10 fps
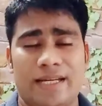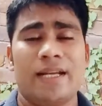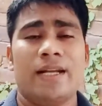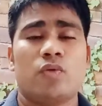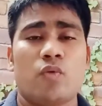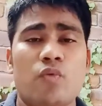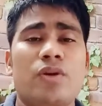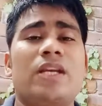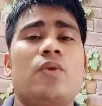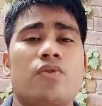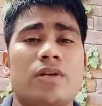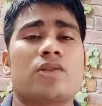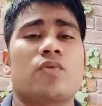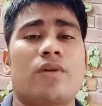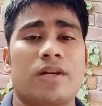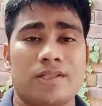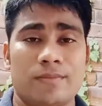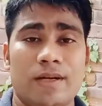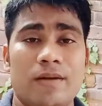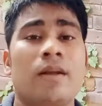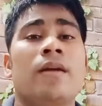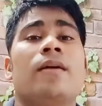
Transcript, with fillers: है तो उनकी होटल्स को कस्टमर